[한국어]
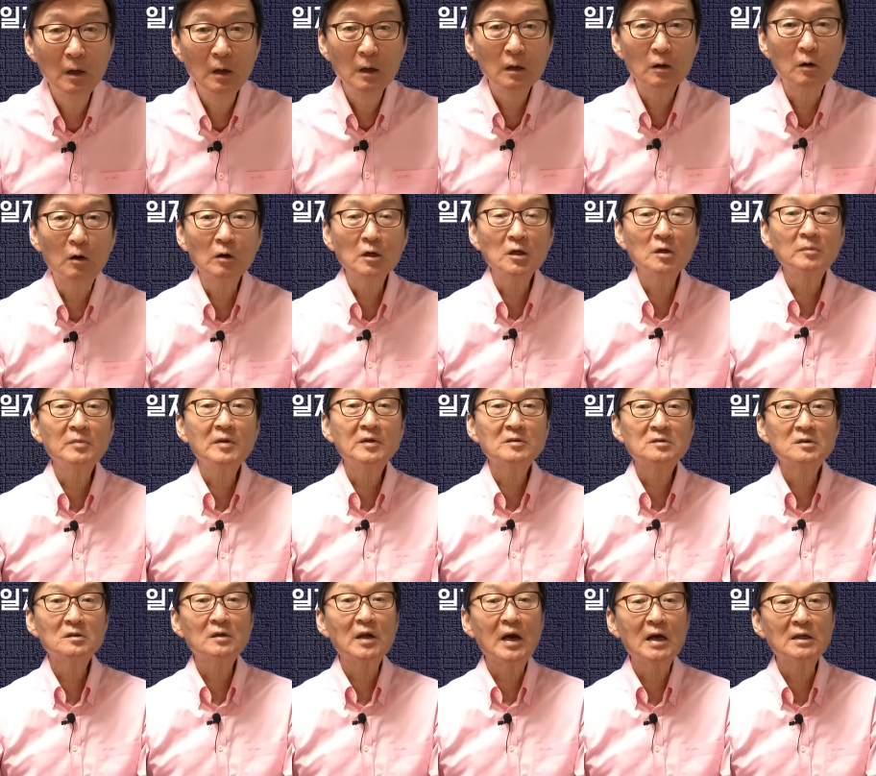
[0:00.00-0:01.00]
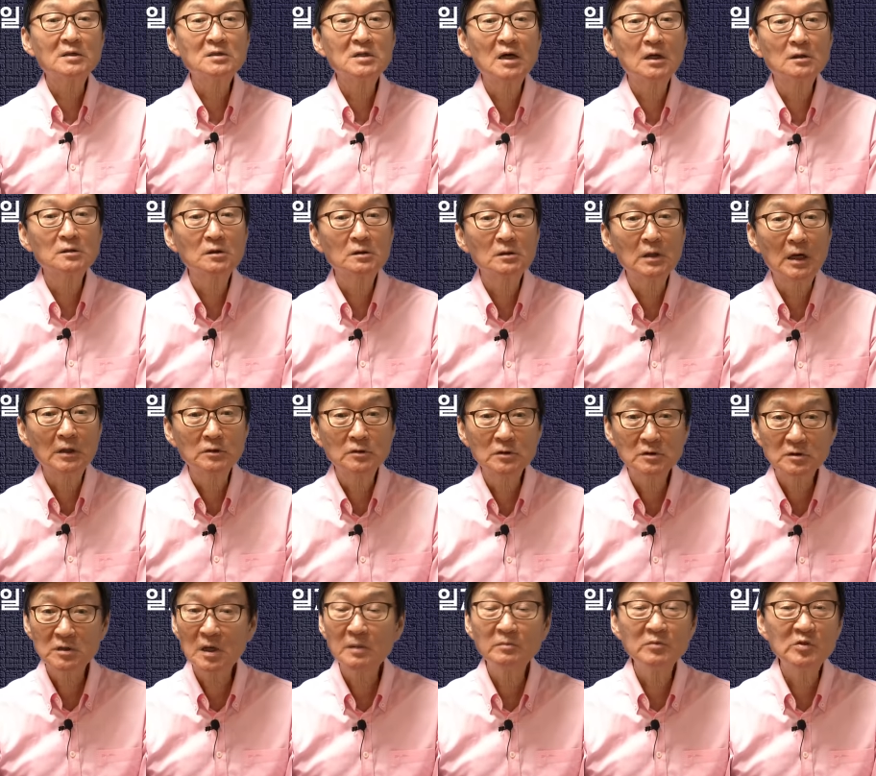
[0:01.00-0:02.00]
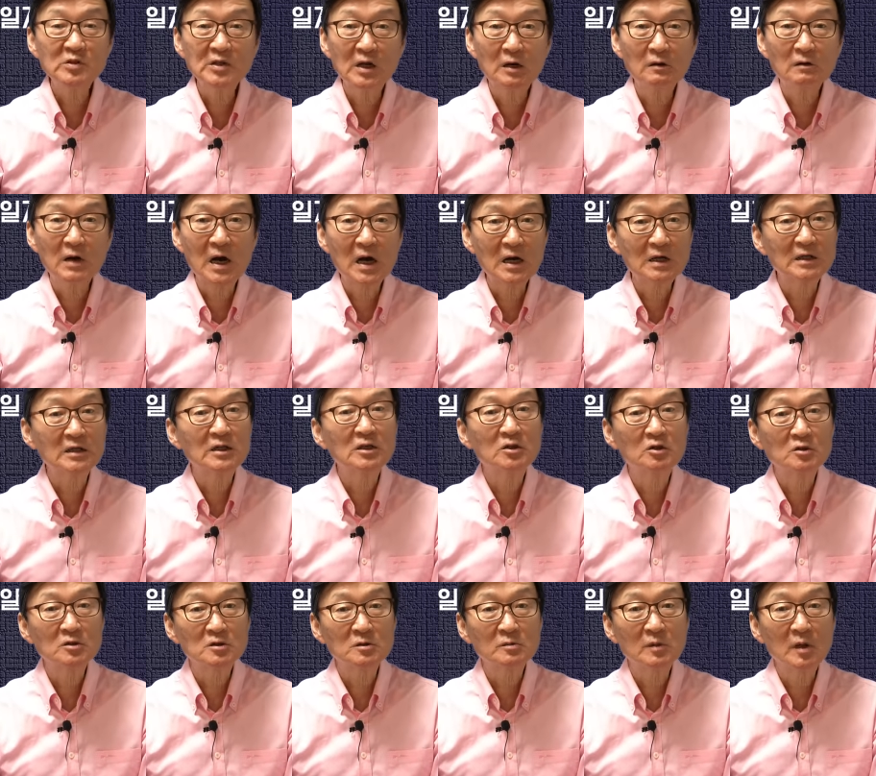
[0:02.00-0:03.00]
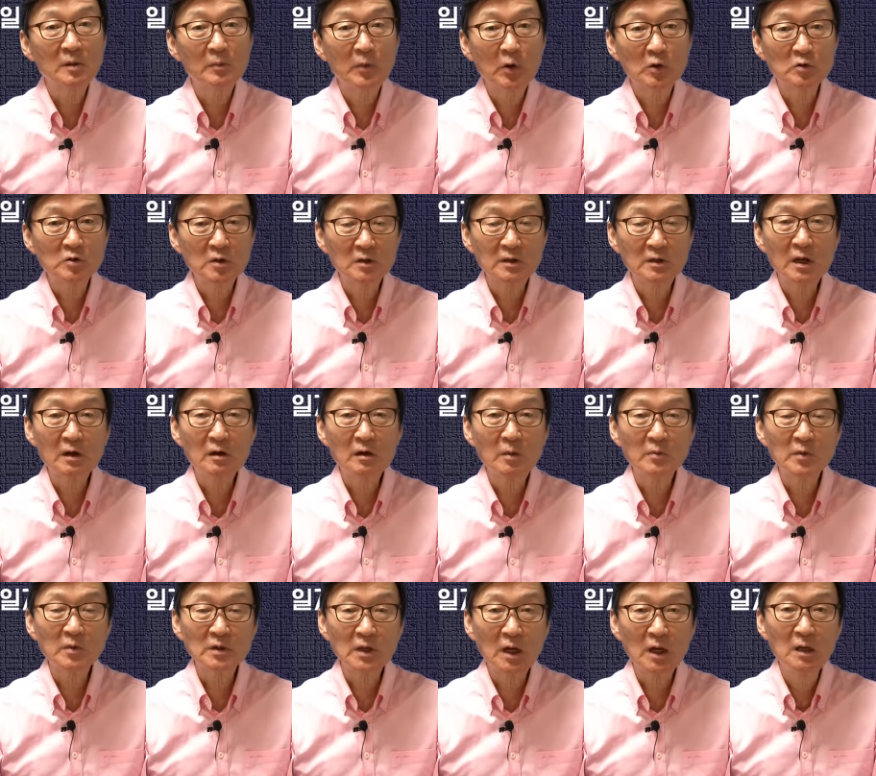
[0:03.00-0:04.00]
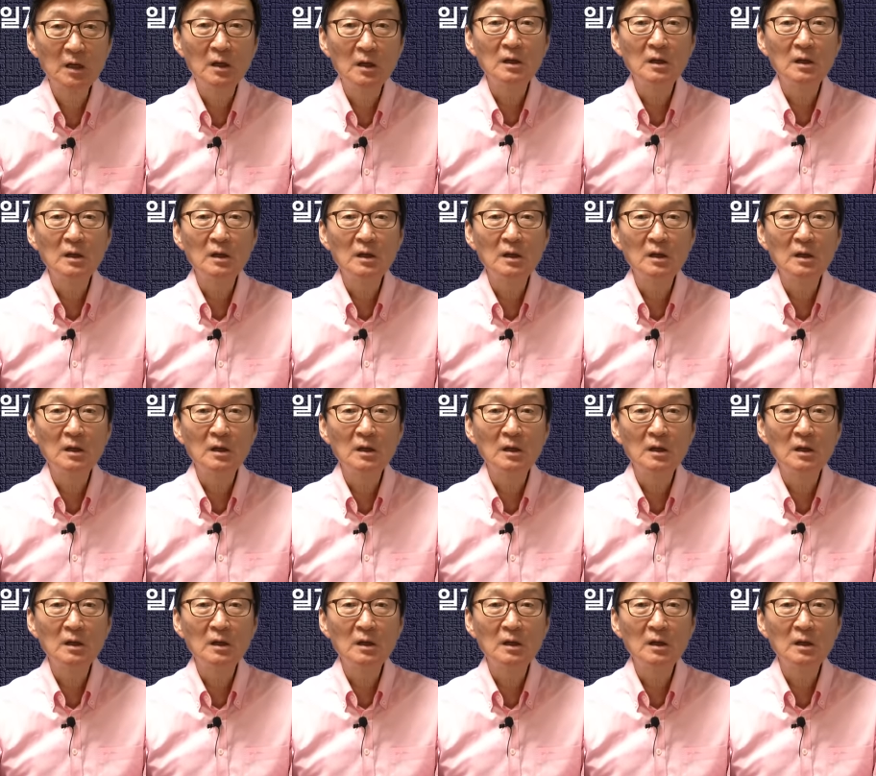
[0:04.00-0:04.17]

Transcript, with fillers: 거기에 비해서 라이창드는 아주 참신하고 강한 리더십을 보여줬다고 합니다.